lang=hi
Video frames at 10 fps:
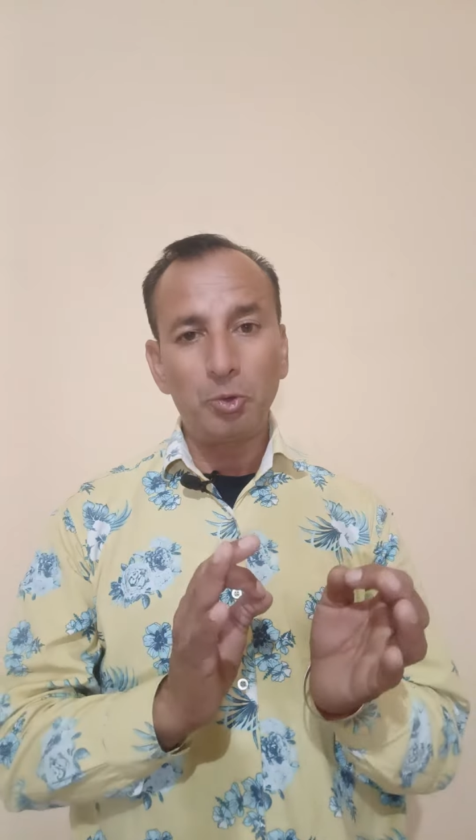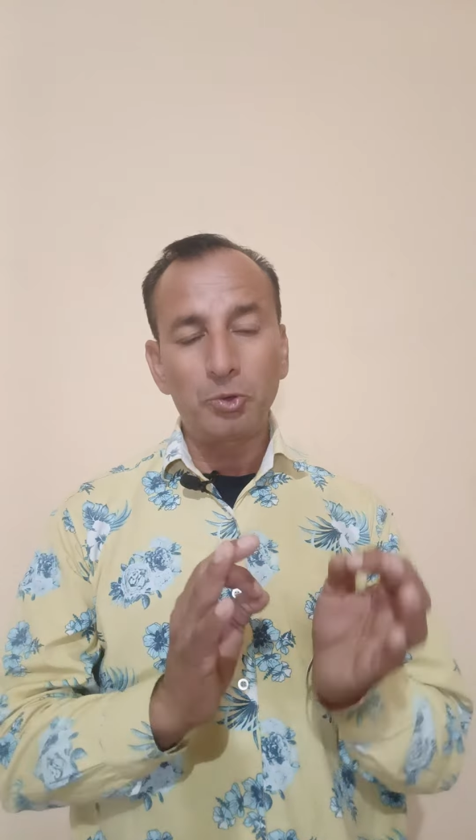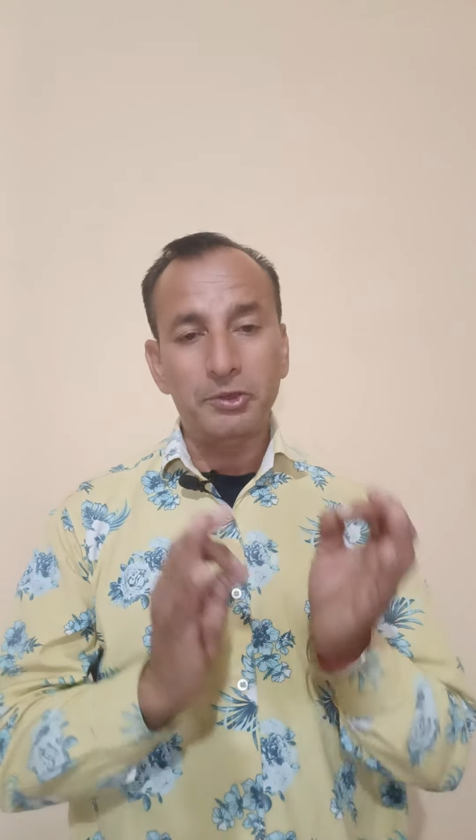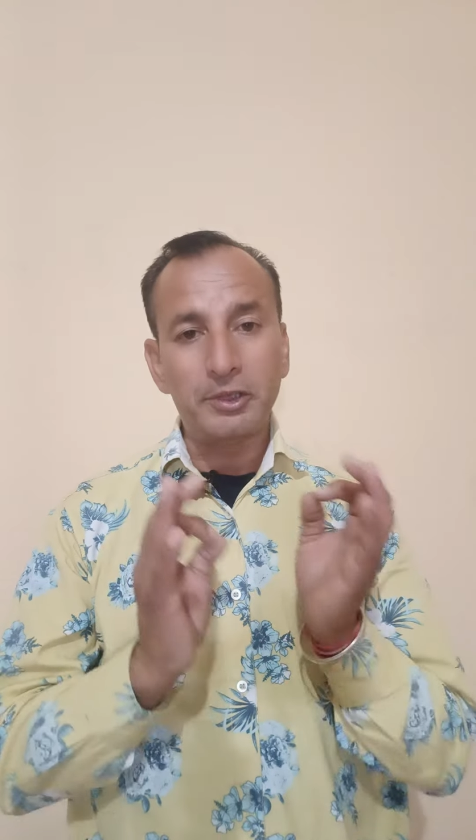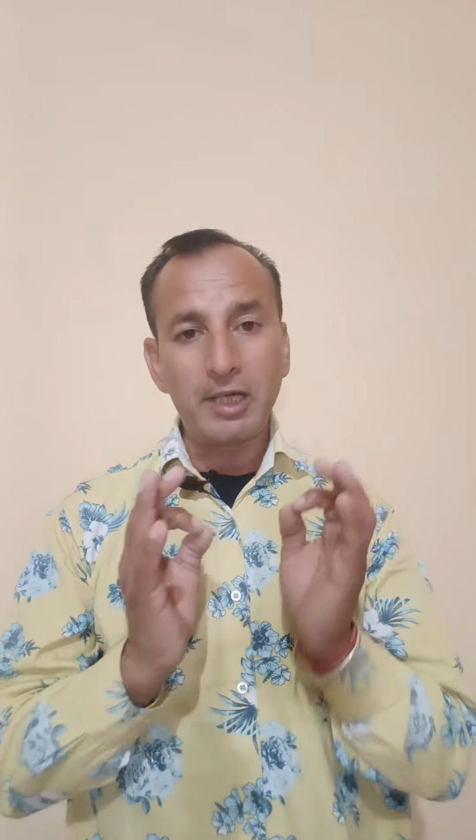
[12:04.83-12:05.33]
टू
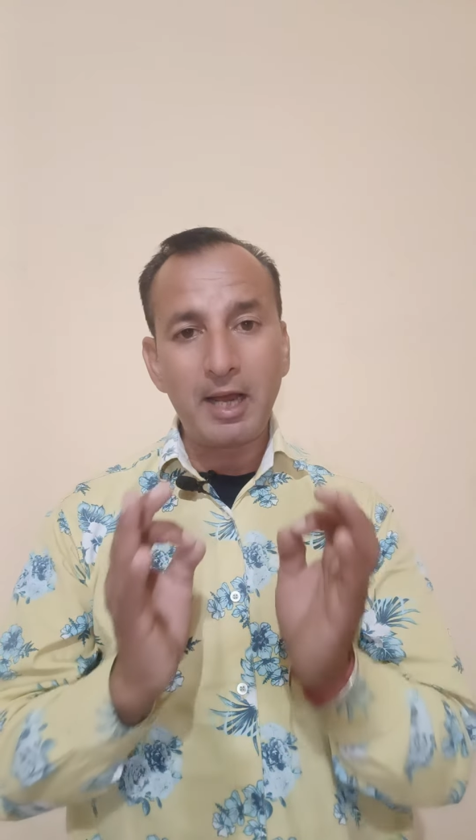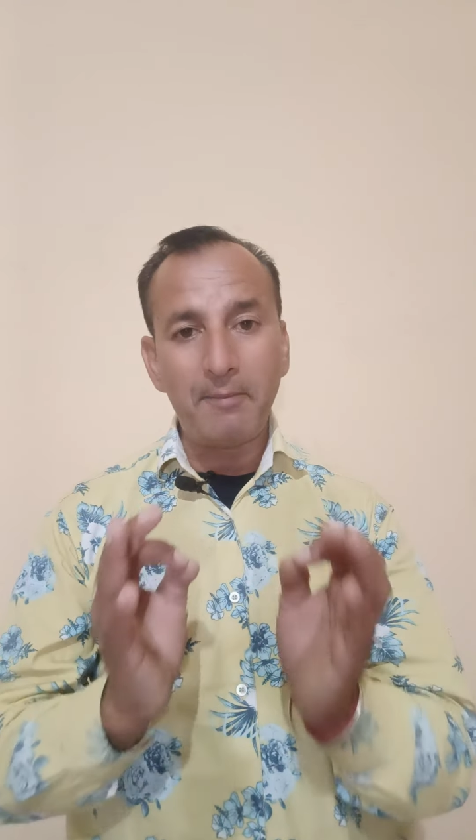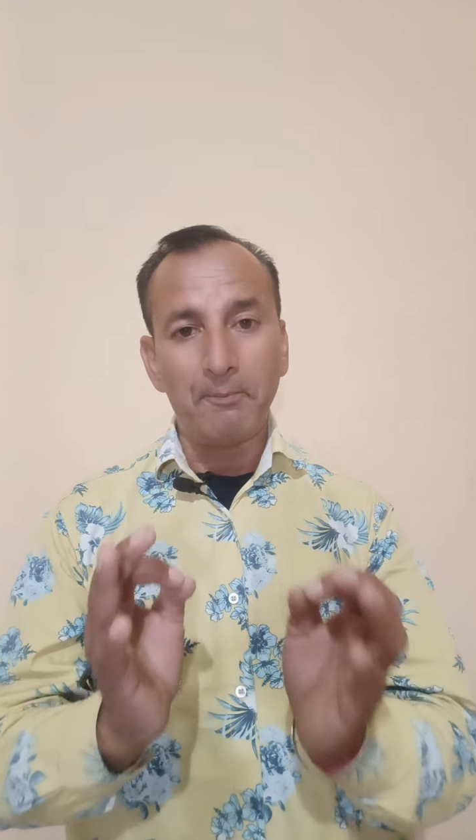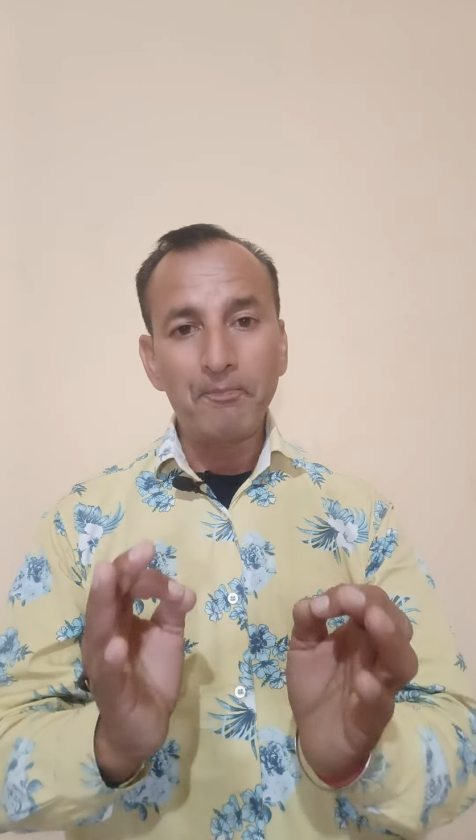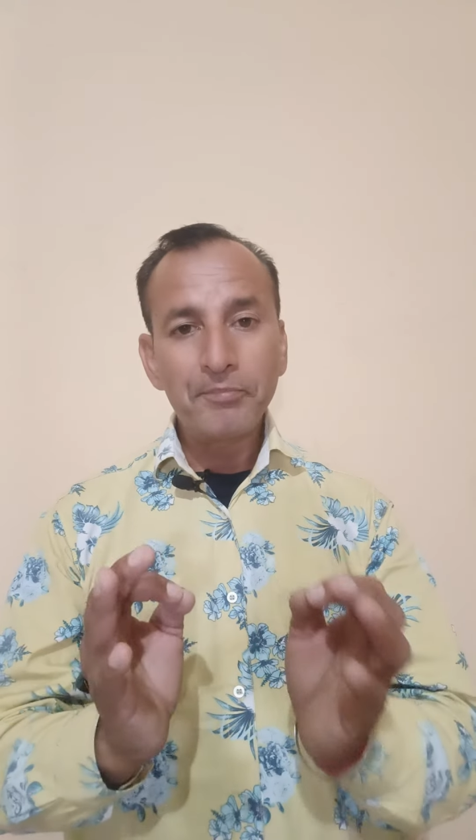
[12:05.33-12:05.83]

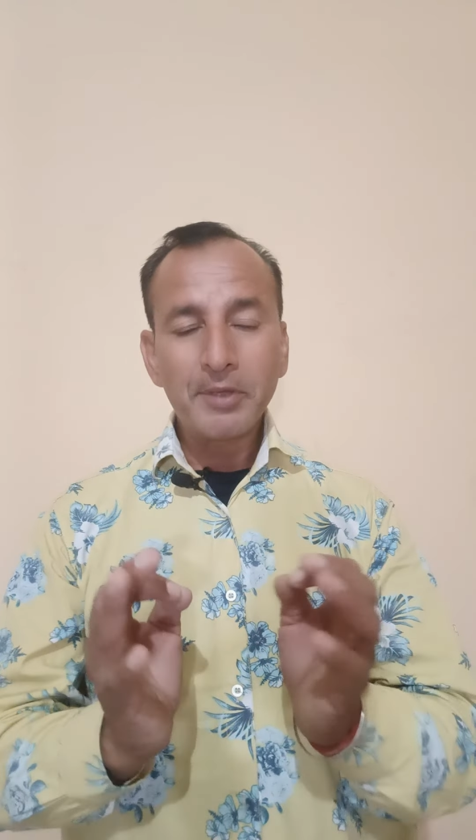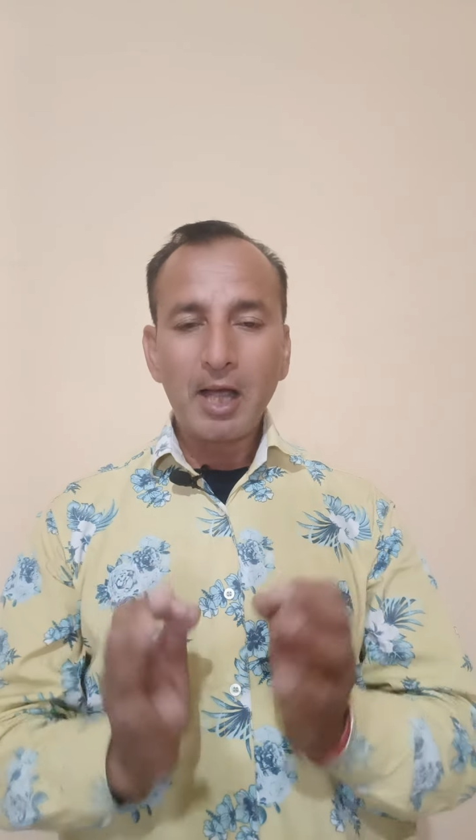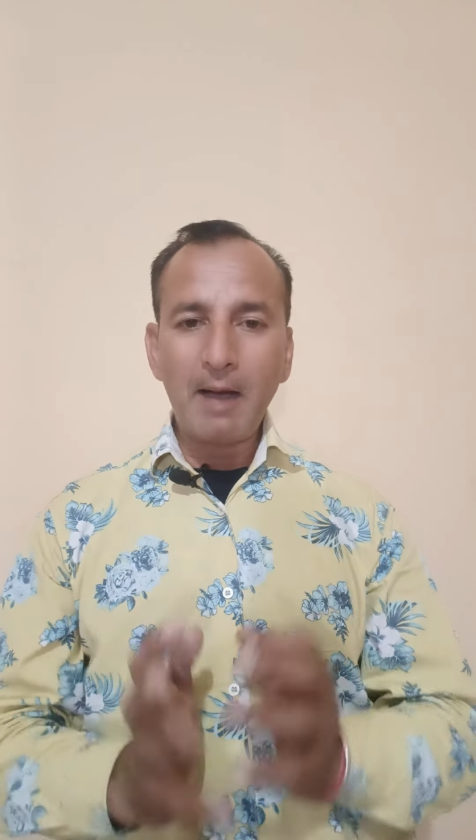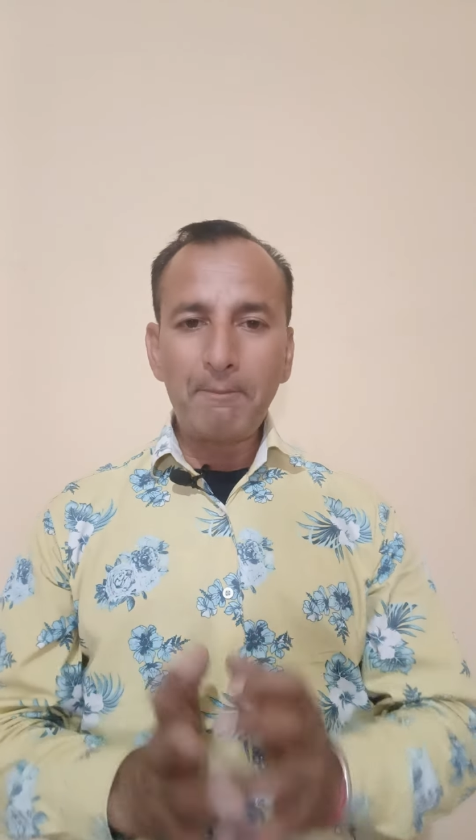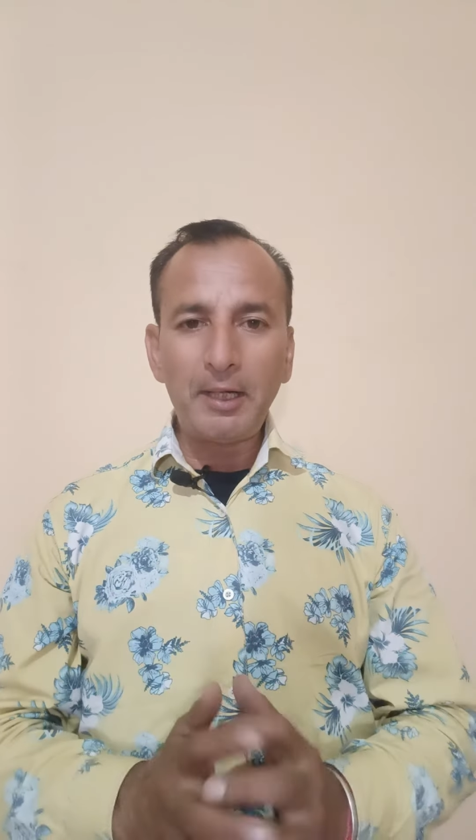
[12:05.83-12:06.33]
सेम
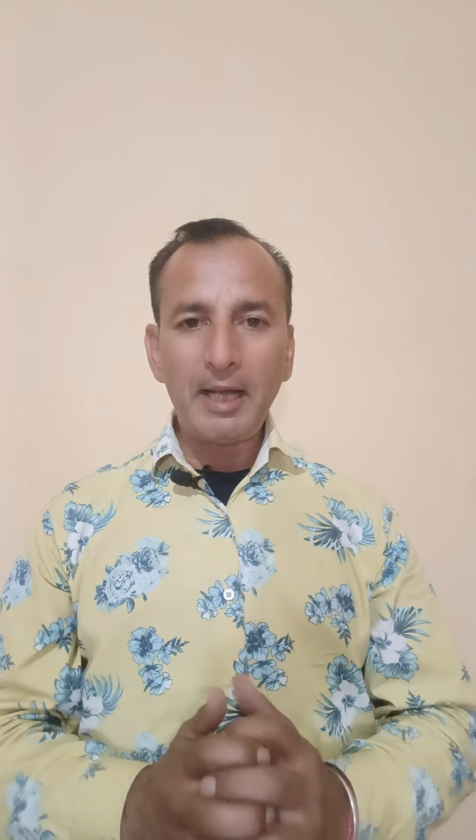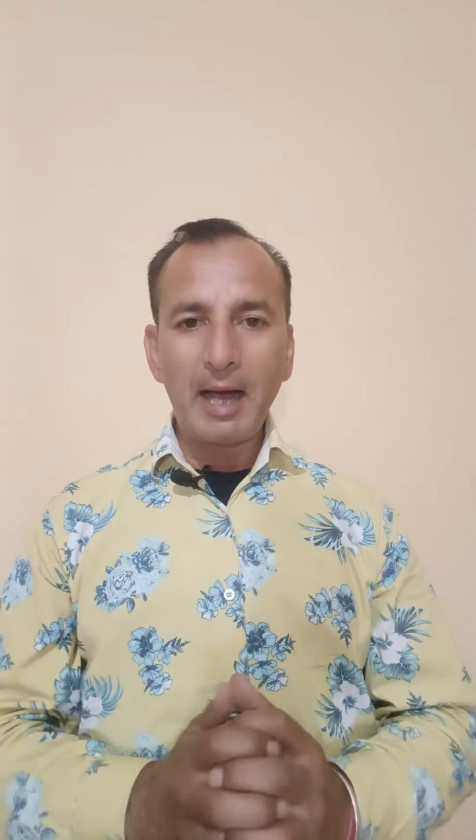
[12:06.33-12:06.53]
अपने